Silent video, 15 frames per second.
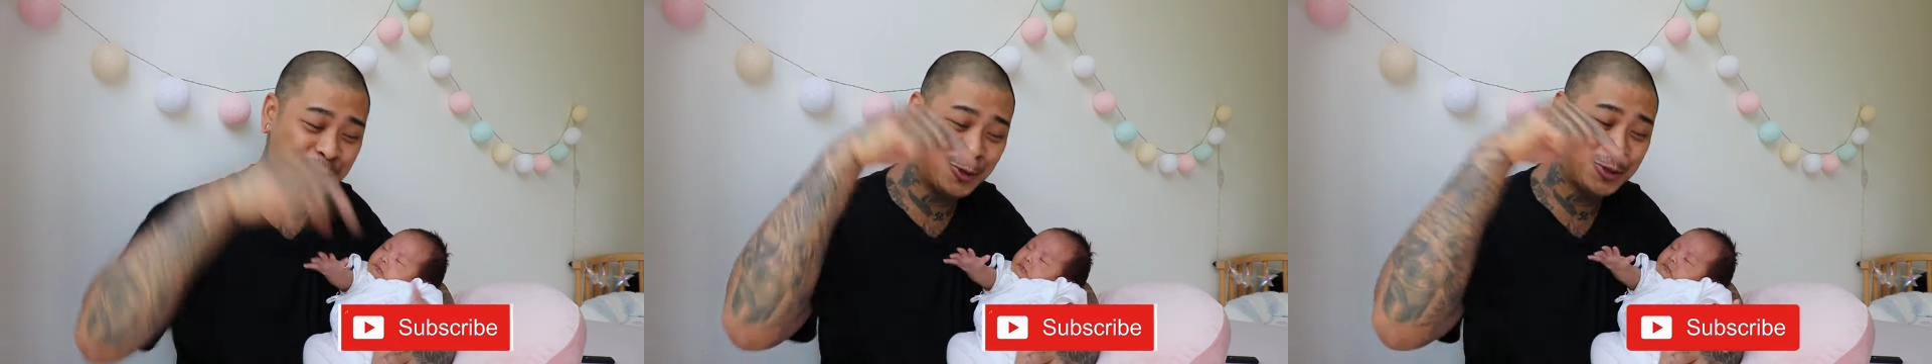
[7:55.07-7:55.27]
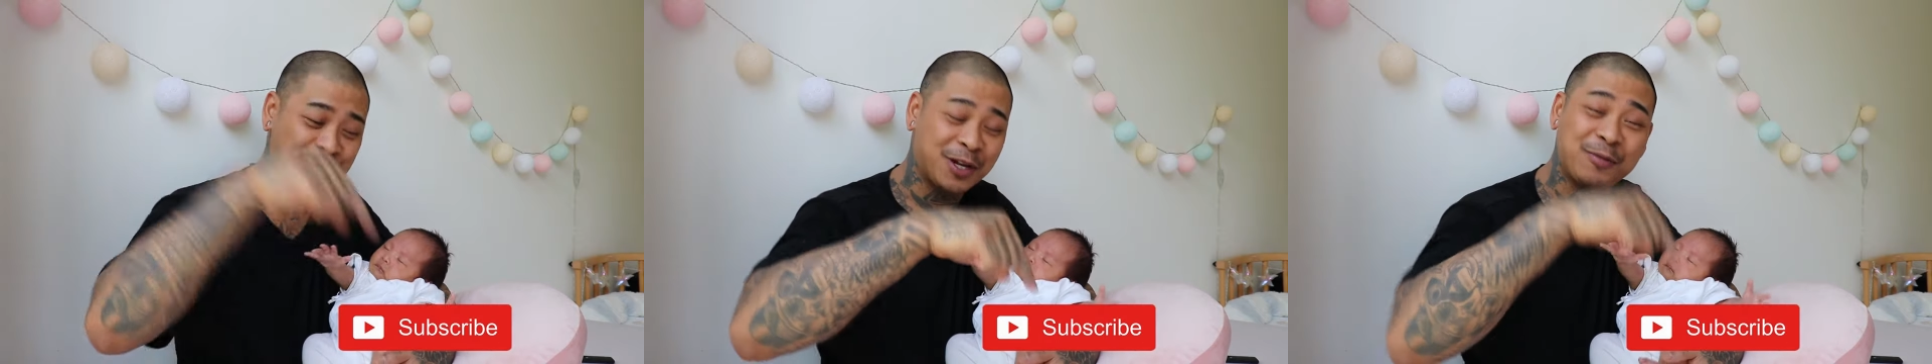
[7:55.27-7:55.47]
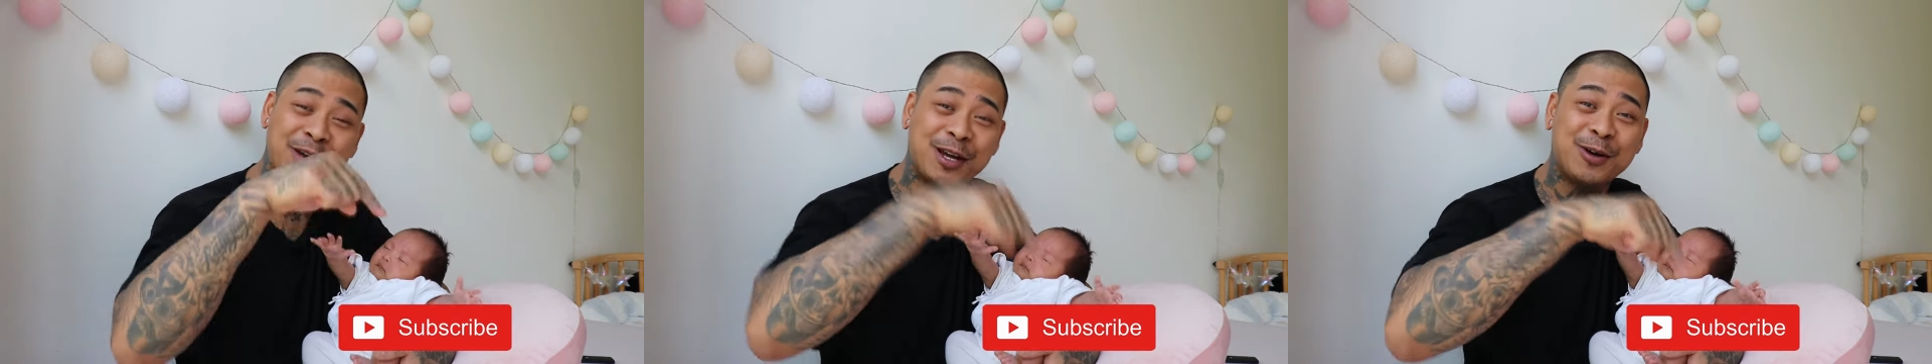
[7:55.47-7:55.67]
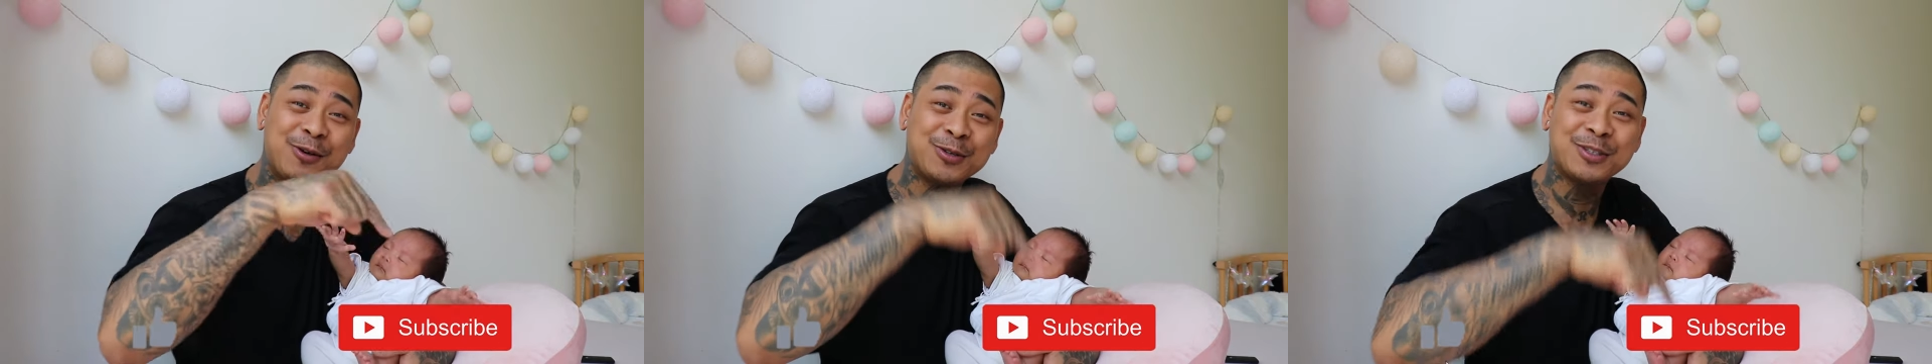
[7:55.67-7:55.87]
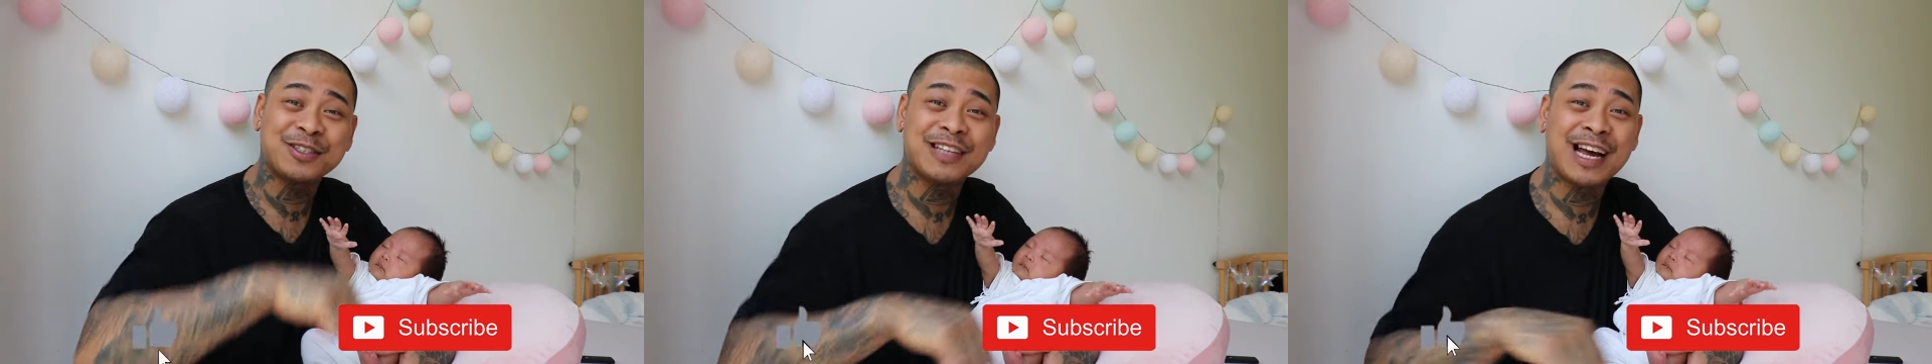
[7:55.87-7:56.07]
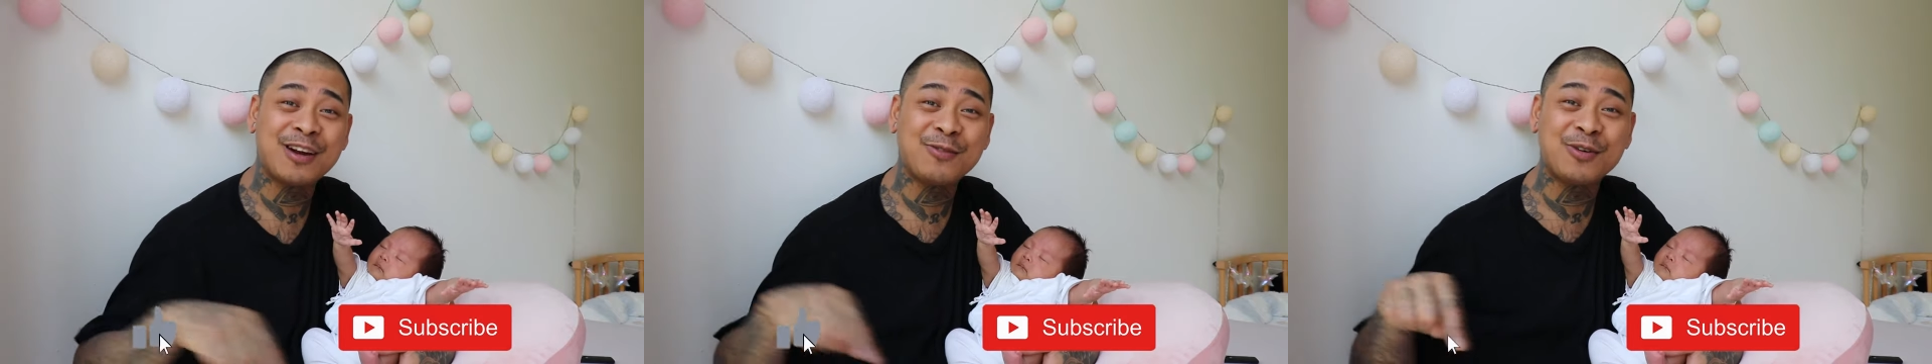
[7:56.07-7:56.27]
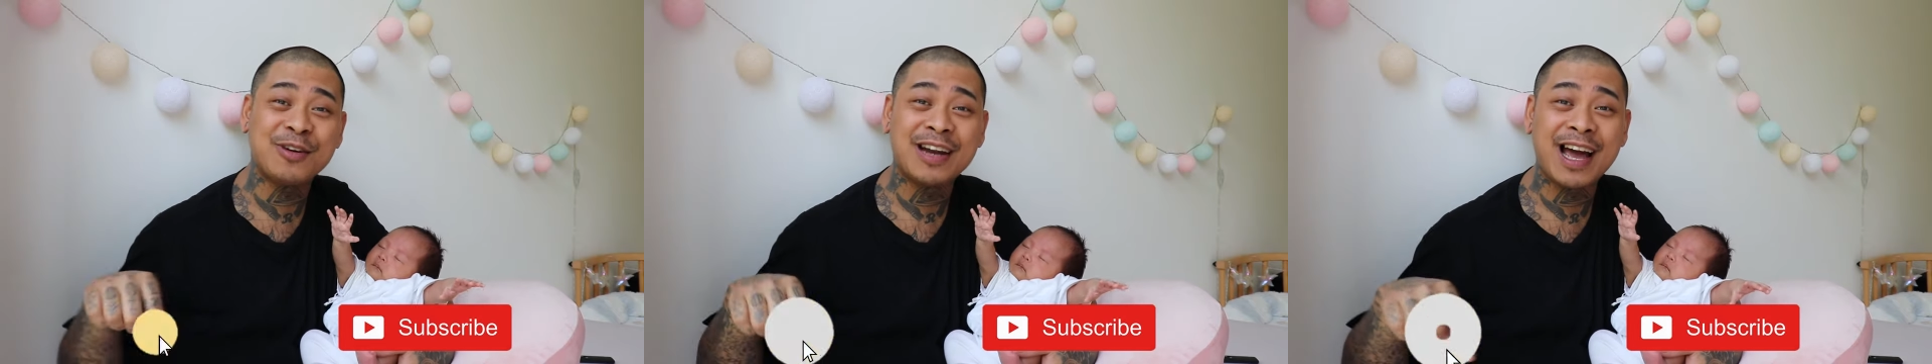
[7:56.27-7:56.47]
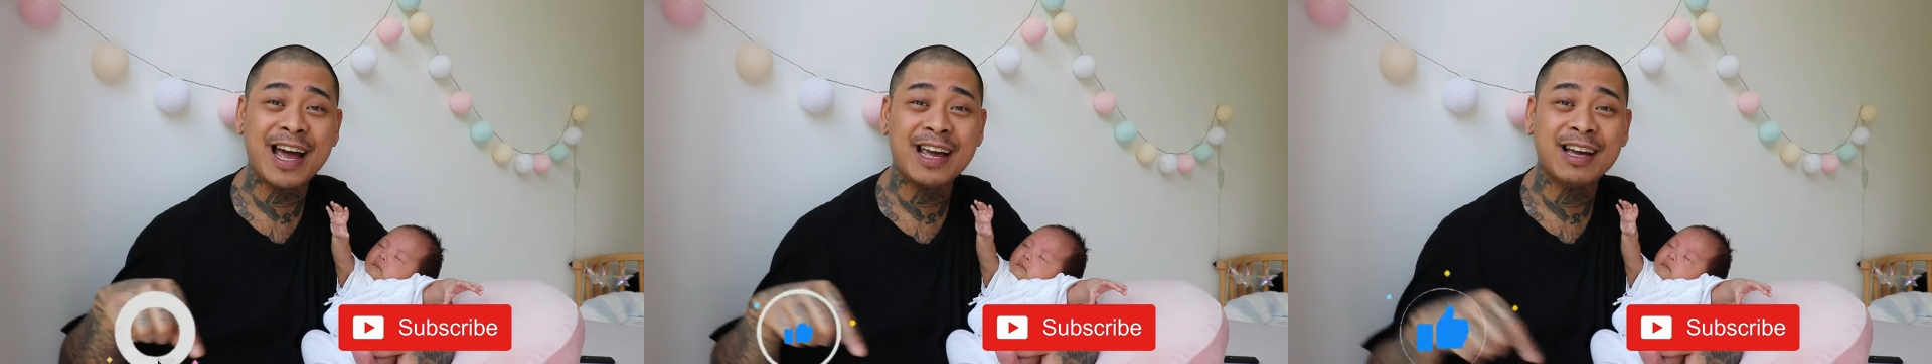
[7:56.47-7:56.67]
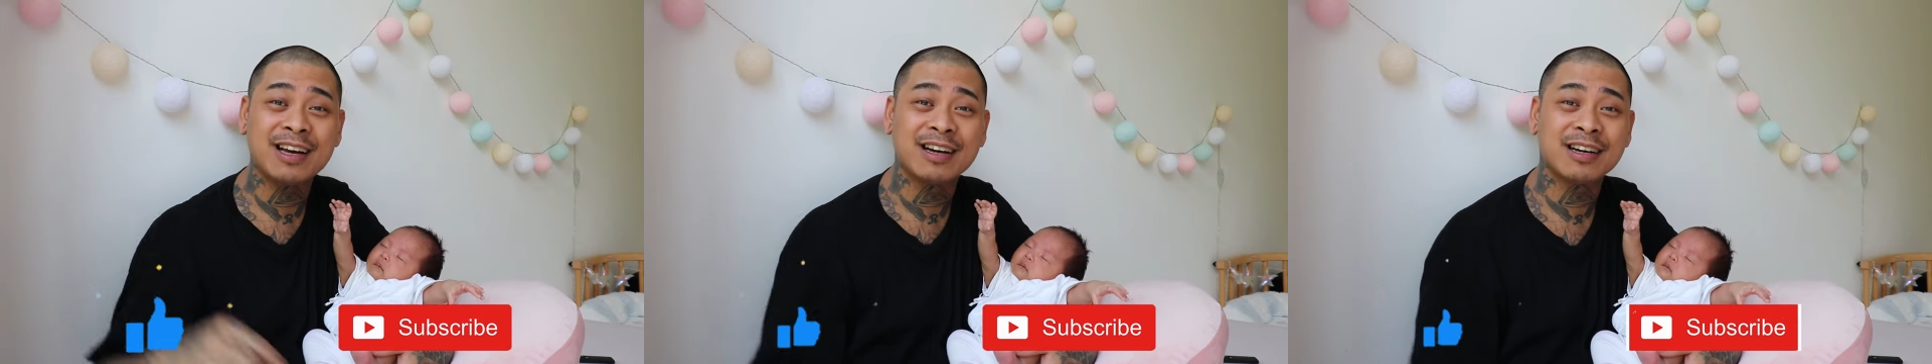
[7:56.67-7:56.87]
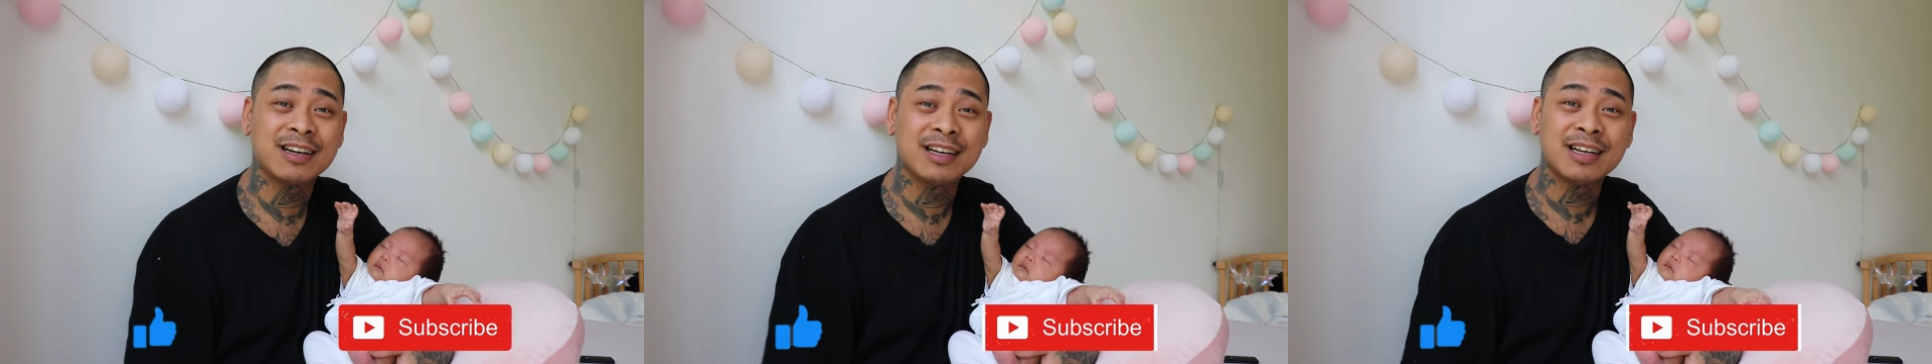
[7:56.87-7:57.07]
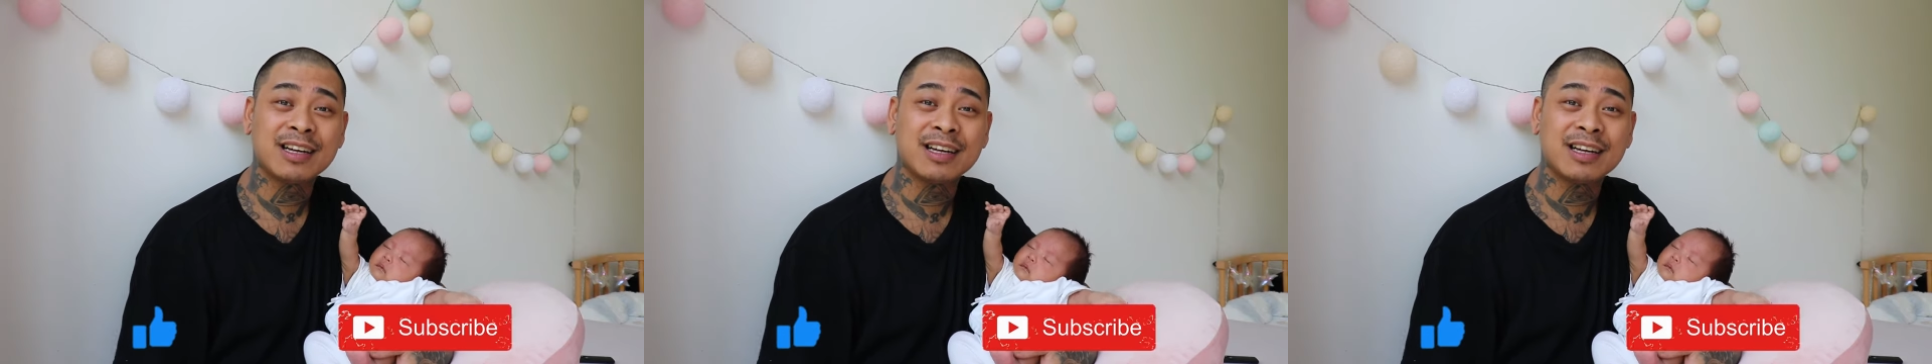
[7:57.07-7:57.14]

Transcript: suscribiros, darle un like